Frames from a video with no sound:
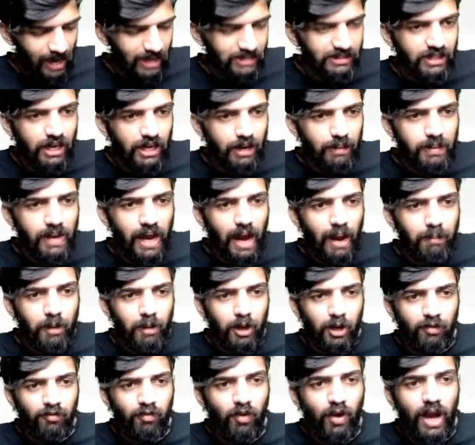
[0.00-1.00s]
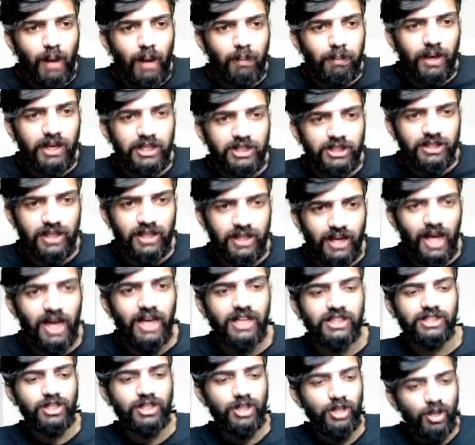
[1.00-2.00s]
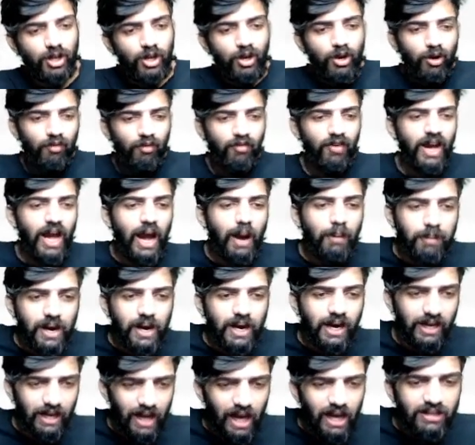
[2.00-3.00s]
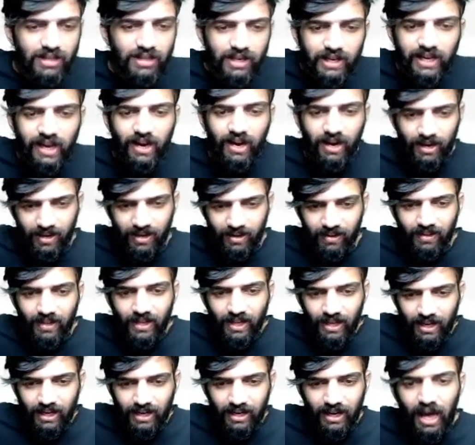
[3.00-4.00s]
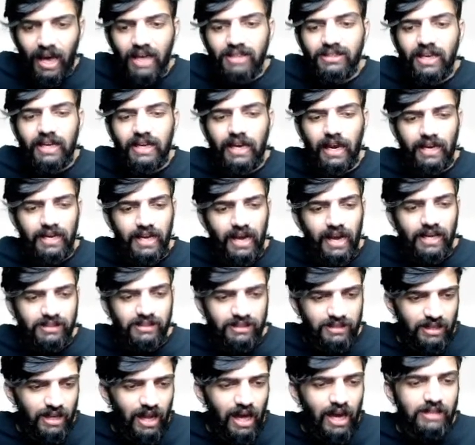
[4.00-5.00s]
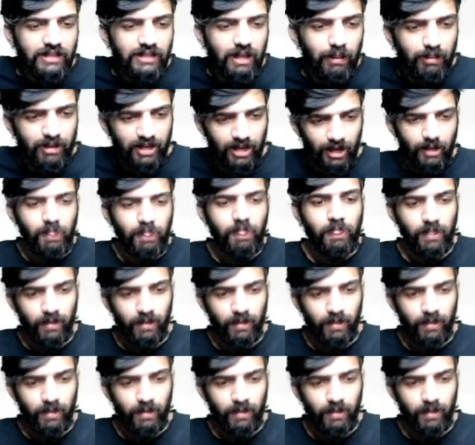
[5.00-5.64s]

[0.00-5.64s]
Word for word: आंसर अभी आप करो वो है आपका क्लास वो है आपका क्लास है क्या क्लास है क्या ये क्लास है भैया